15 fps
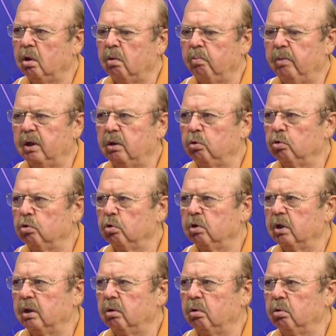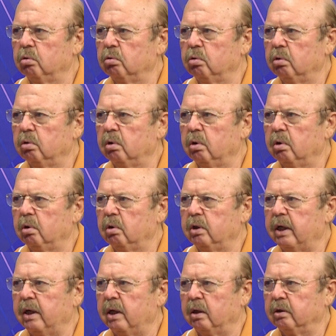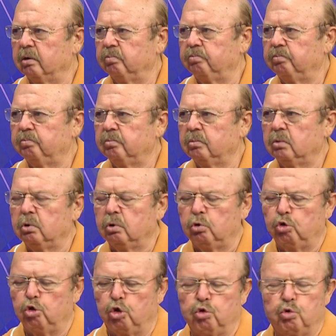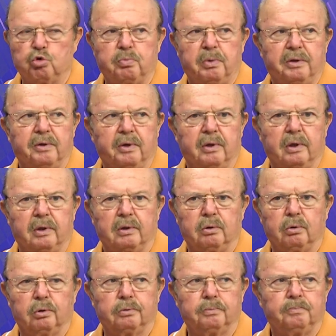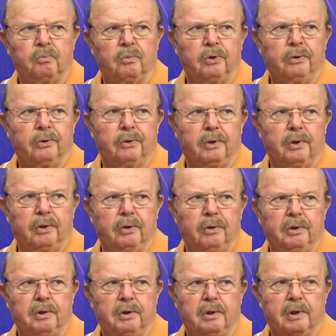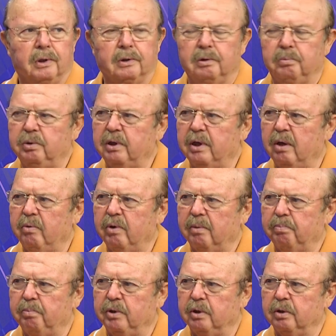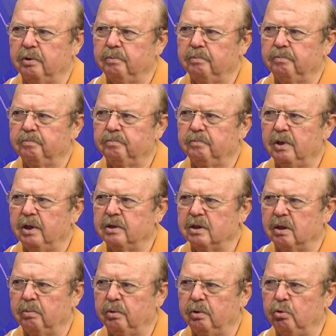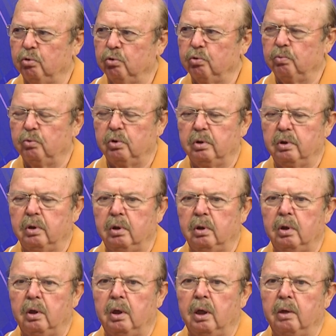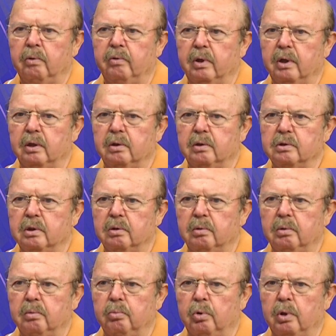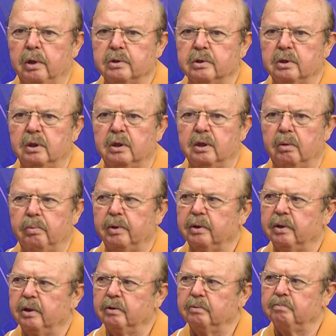Ben diyor oradan diyor e, yer aldım. 400 metrekare diyor. Oraya diyor iki katlı bir ev yapmayı hesap ediyordum dedi. Fakat işte bu hazırlık yaparken